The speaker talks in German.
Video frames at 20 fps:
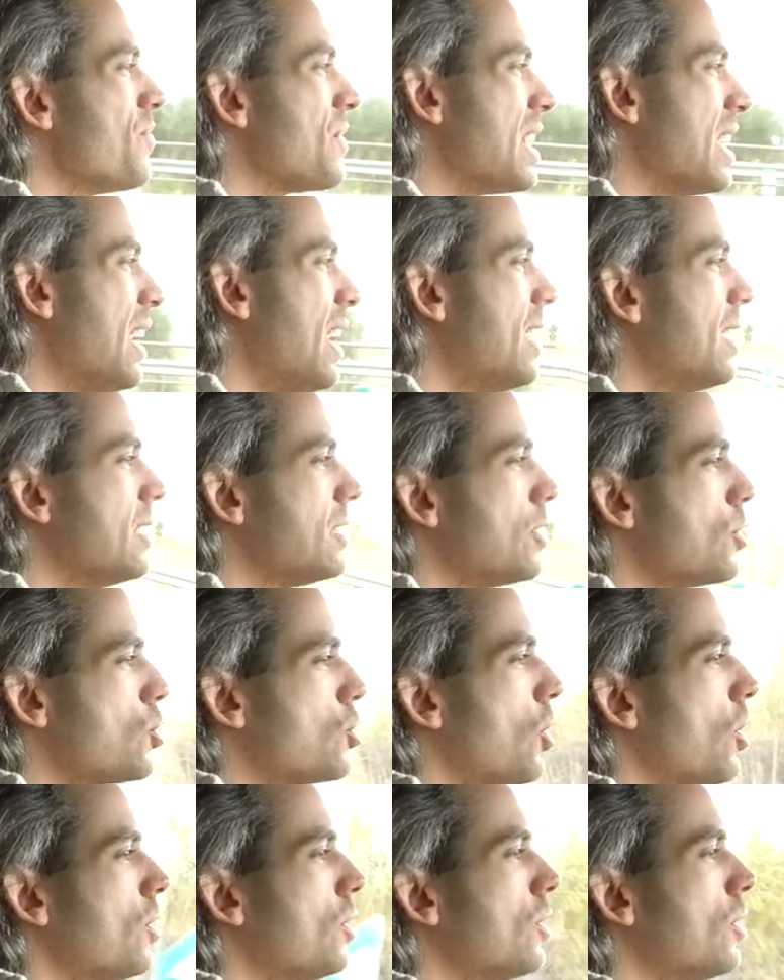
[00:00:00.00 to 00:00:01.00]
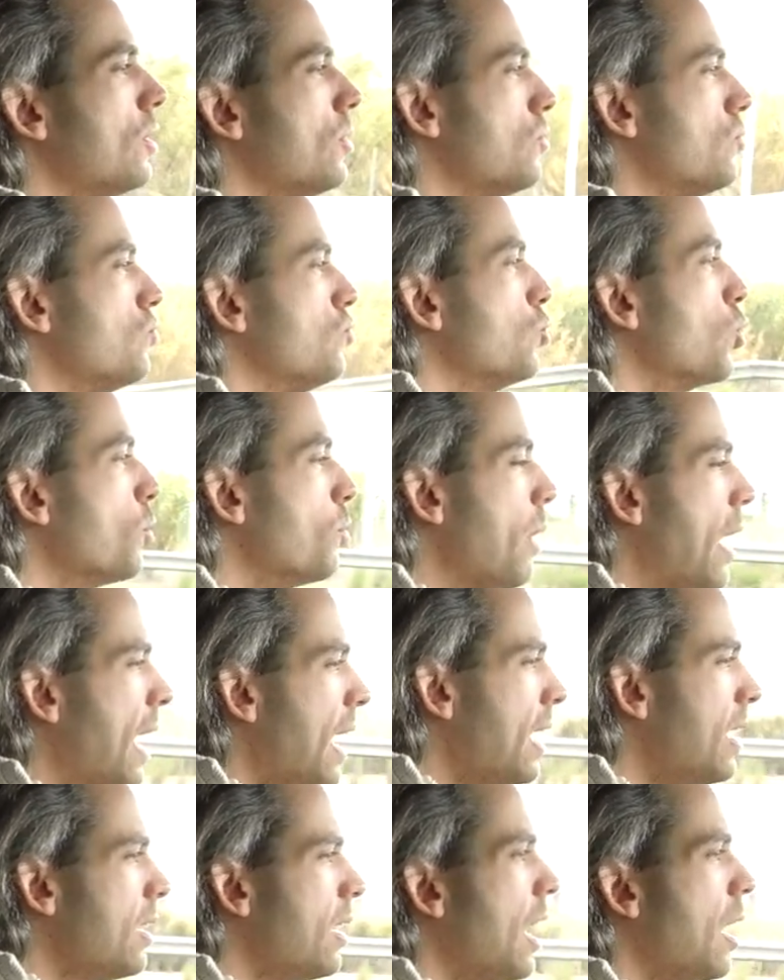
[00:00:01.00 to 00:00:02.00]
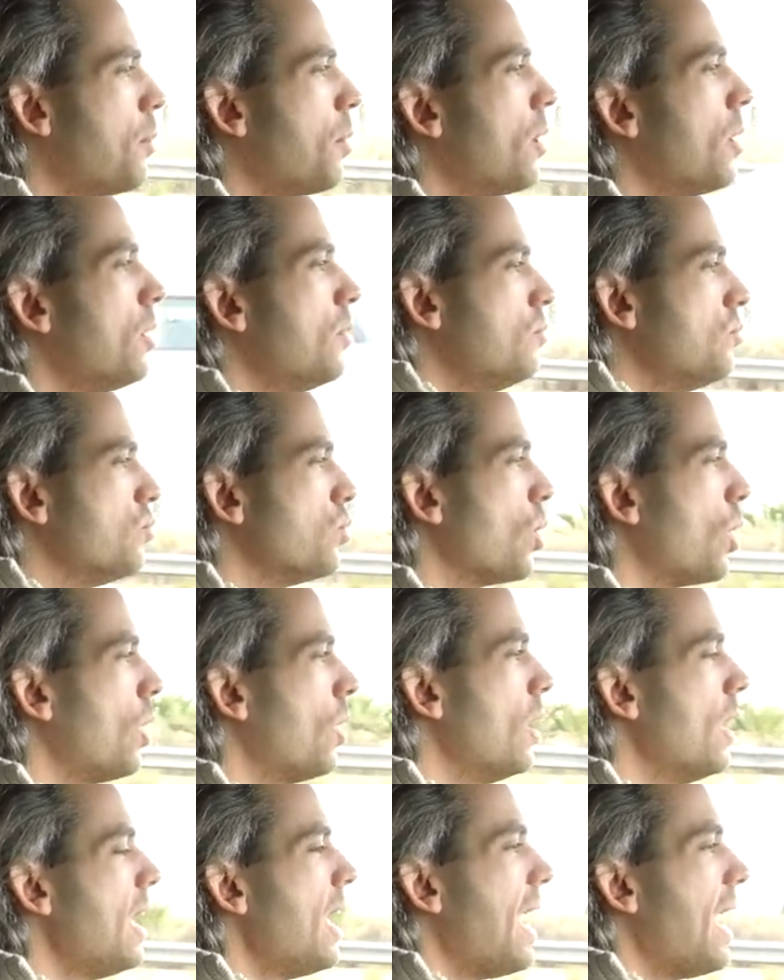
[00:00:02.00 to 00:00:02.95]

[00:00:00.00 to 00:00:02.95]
Ja, das ist schon normal, aber ja,